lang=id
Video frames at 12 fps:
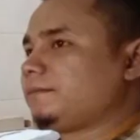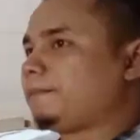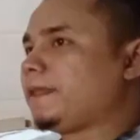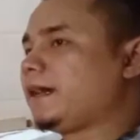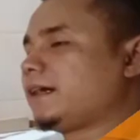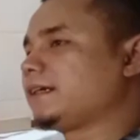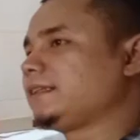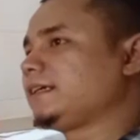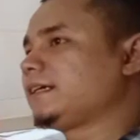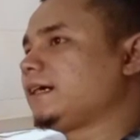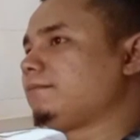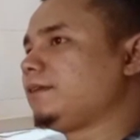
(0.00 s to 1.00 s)
Nah,
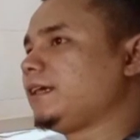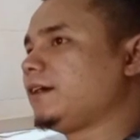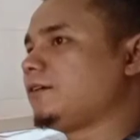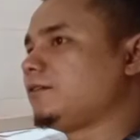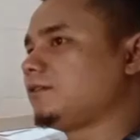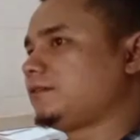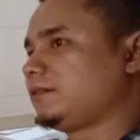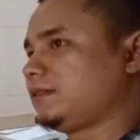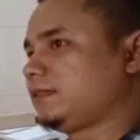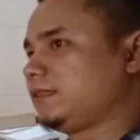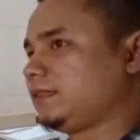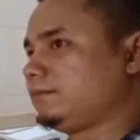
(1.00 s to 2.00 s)
ketika beliau
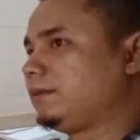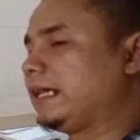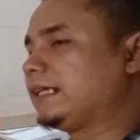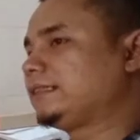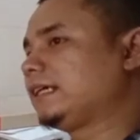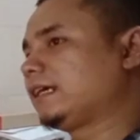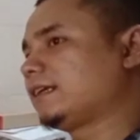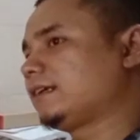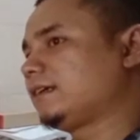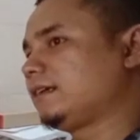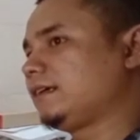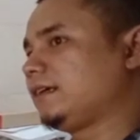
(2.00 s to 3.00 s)
uh,
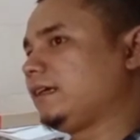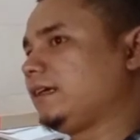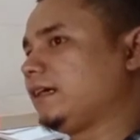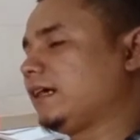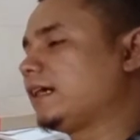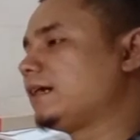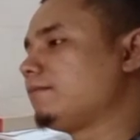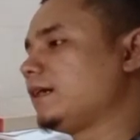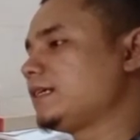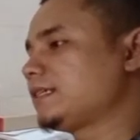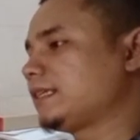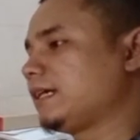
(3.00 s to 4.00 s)
belajar
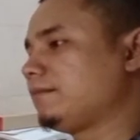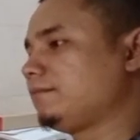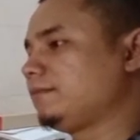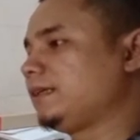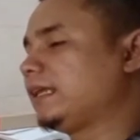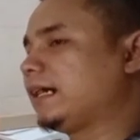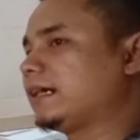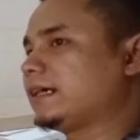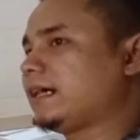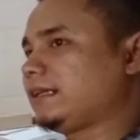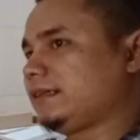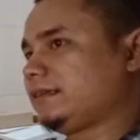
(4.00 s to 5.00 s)
agama Islam di
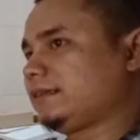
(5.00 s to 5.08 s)
Langkat,